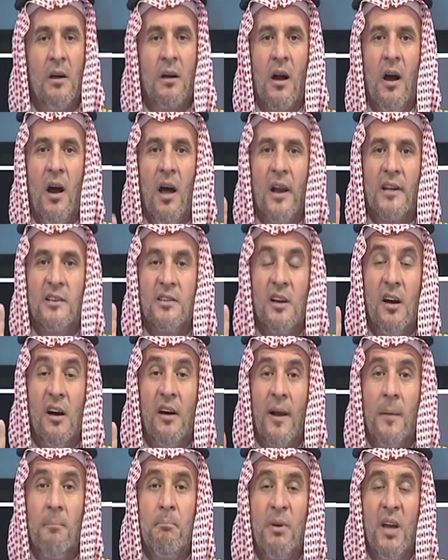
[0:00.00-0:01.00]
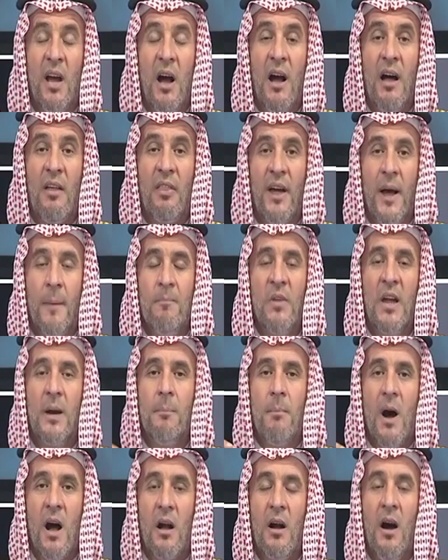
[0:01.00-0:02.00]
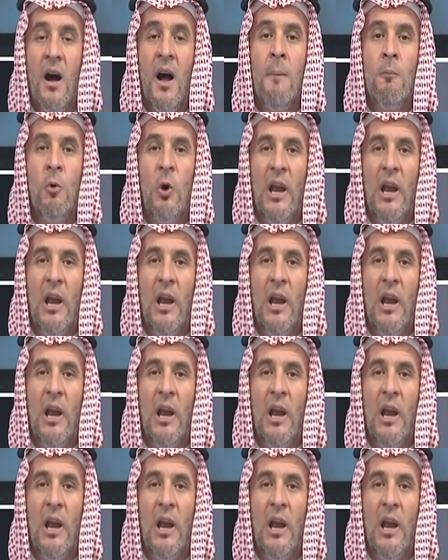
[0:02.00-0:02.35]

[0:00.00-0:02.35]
قالت يا رب هذا مقام